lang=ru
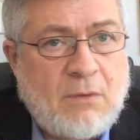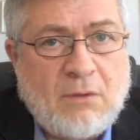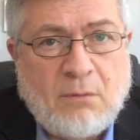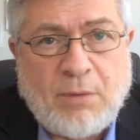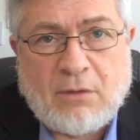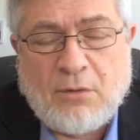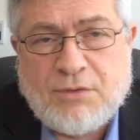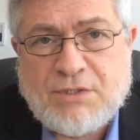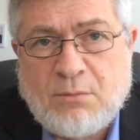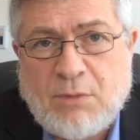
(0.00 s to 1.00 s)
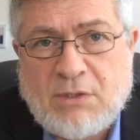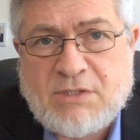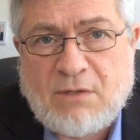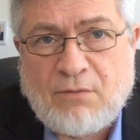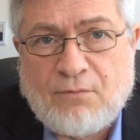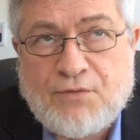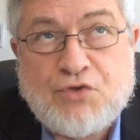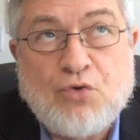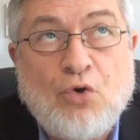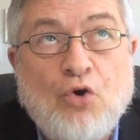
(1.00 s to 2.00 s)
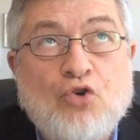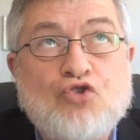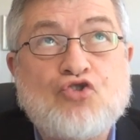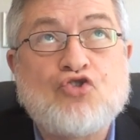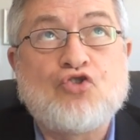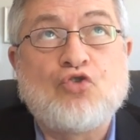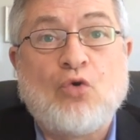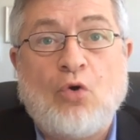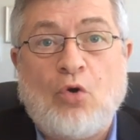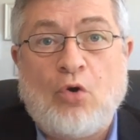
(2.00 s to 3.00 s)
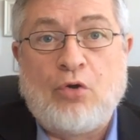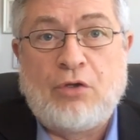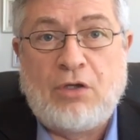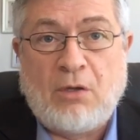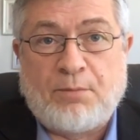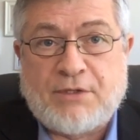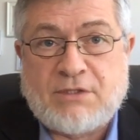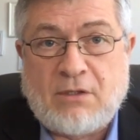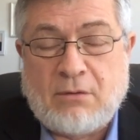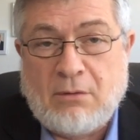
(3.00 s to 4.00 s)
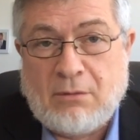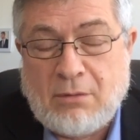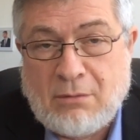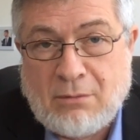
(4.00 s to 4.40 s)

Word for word: Идолопоклонством мы назовем все, что не признает